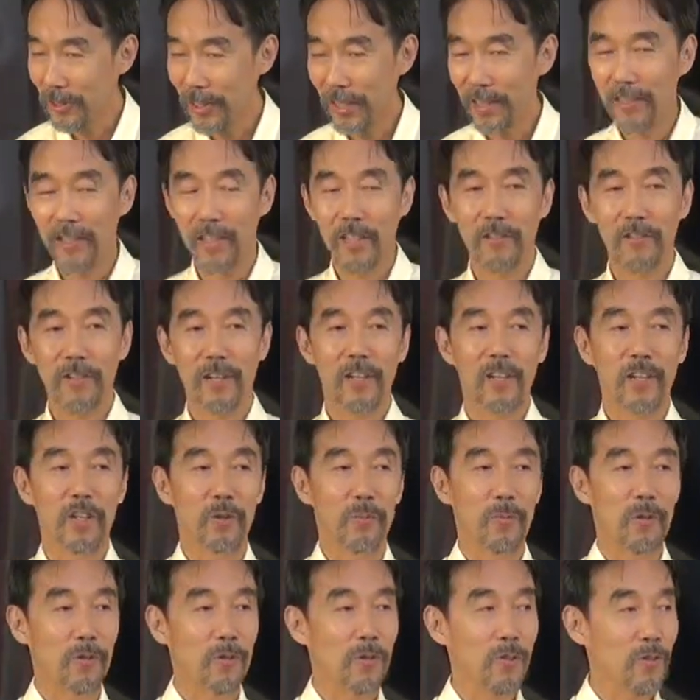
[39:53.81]
という関係の
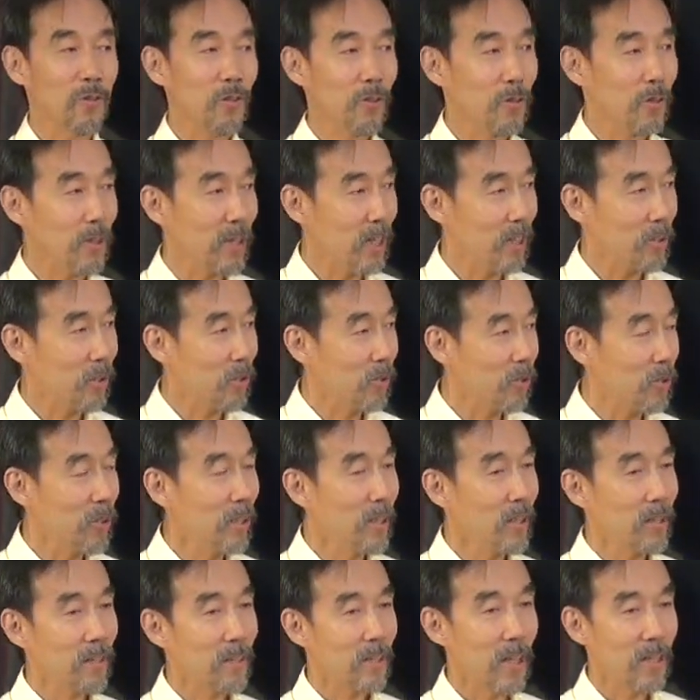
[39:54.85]
中にもこの教会と
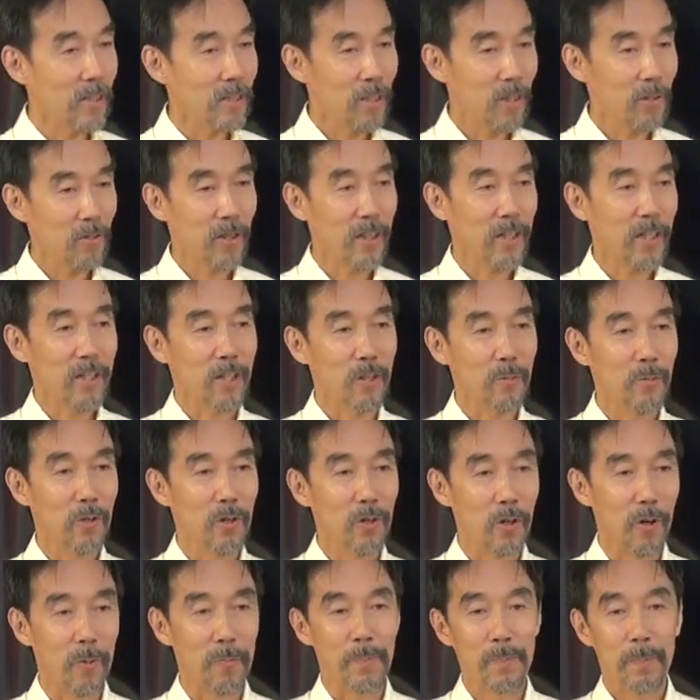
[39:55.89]
いう関係の中に
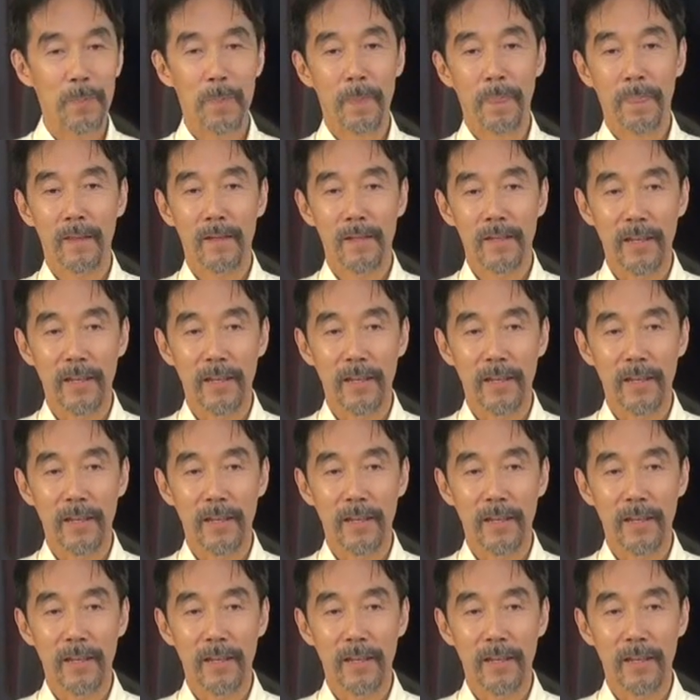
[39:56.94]
も、